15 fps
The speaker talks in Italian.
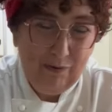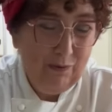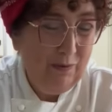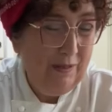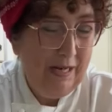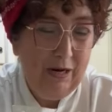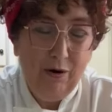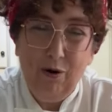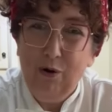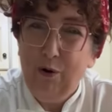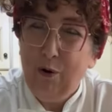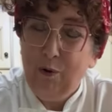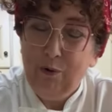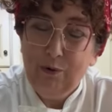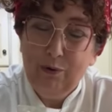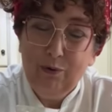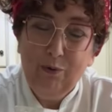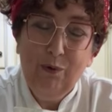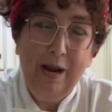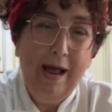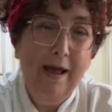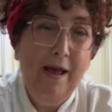Tutte le loro
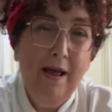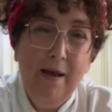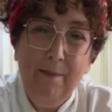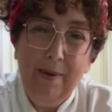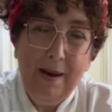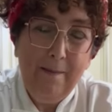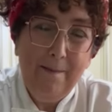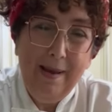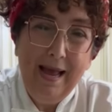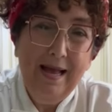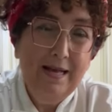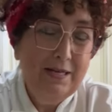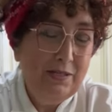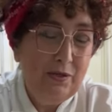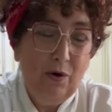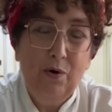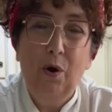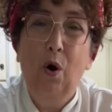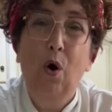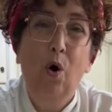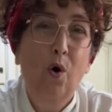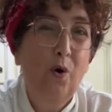colture per me
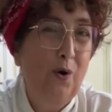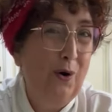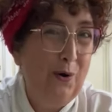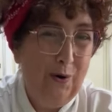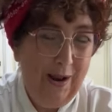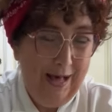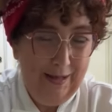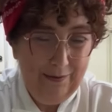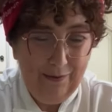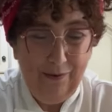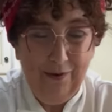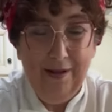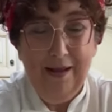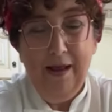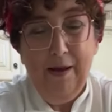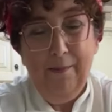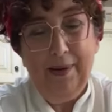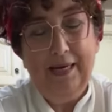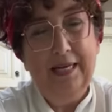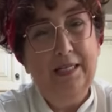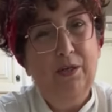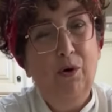sono oro colato,
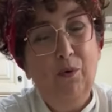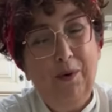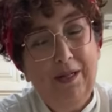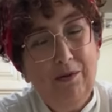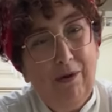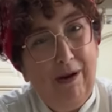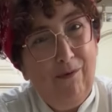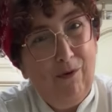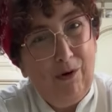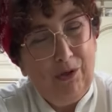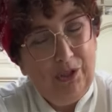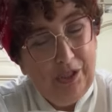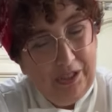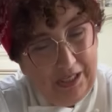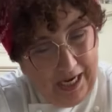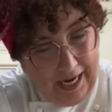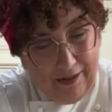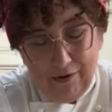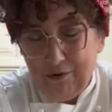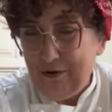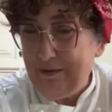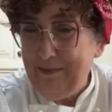perché so quanto lavoro c'è
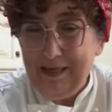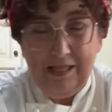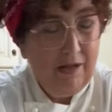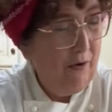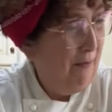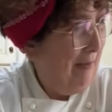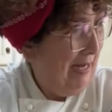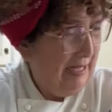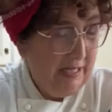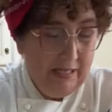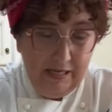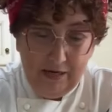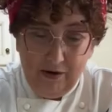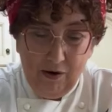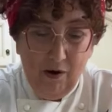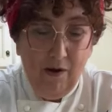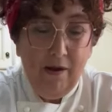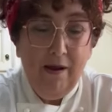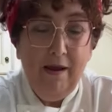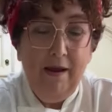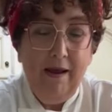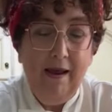dietro, non smetterò mai di dirlo,
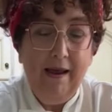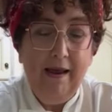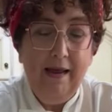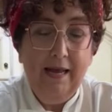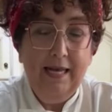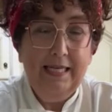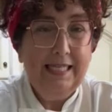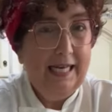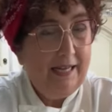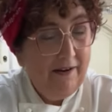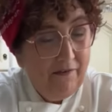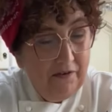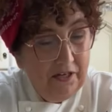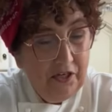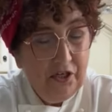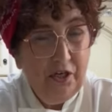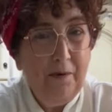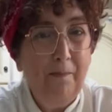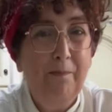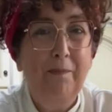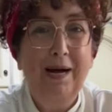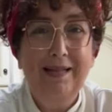e
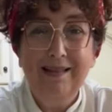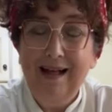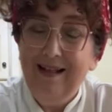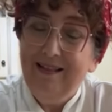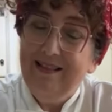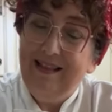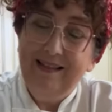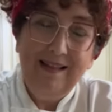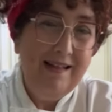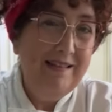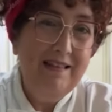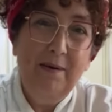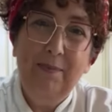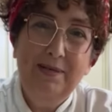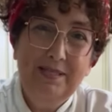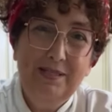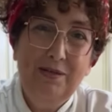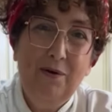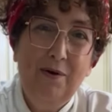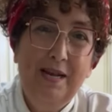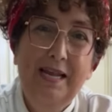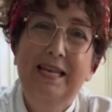sacrifici, ma tanta, tanta
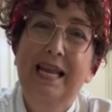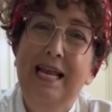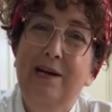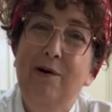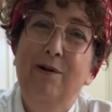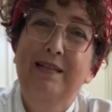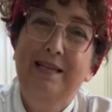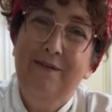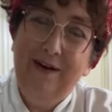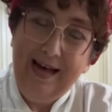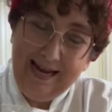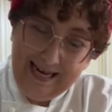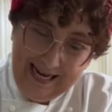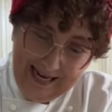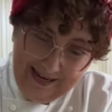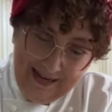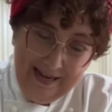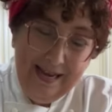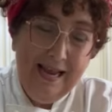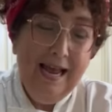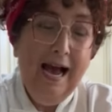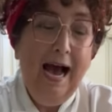passione nel coltivarli.
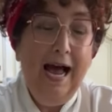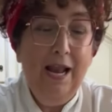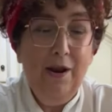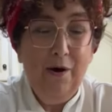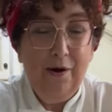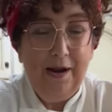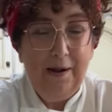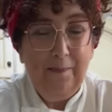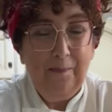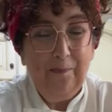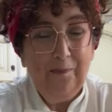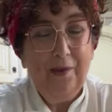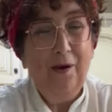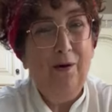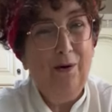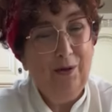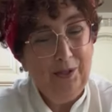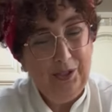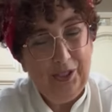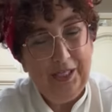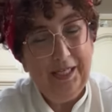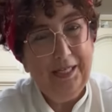Allora,
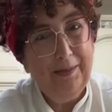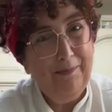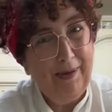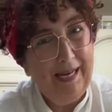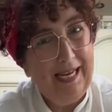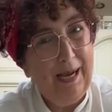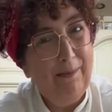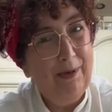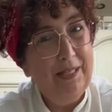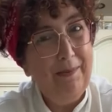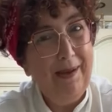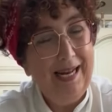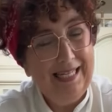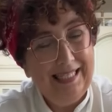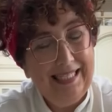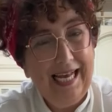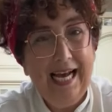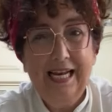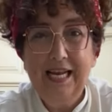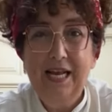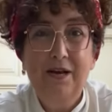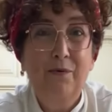Oggi parliamo di
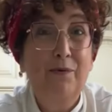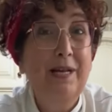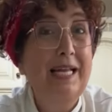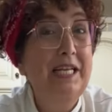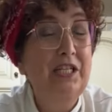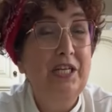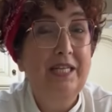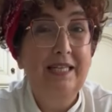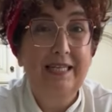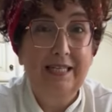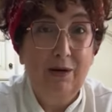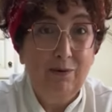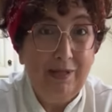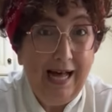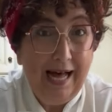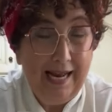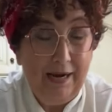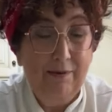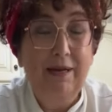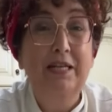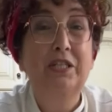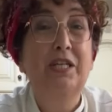melanzane, una ricetta salutare,
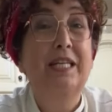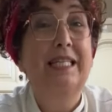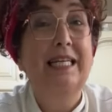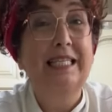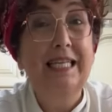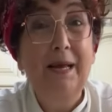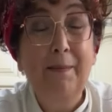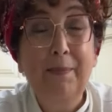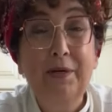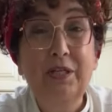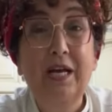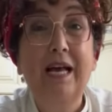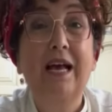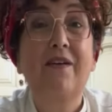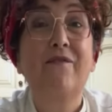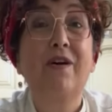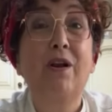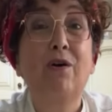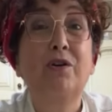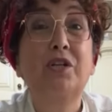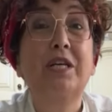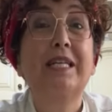una ricetta semplice e
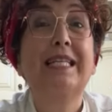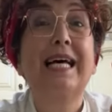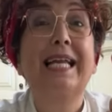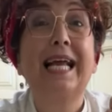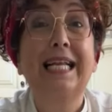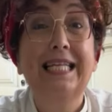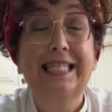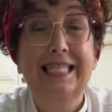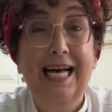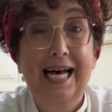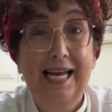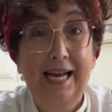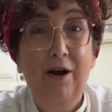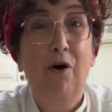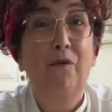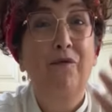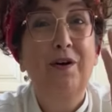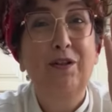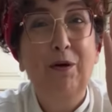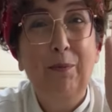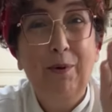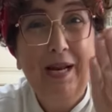veloce da realizzare. Ho
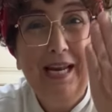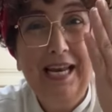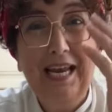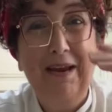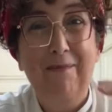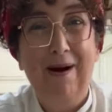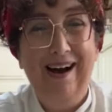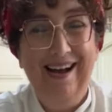fatto pure rima!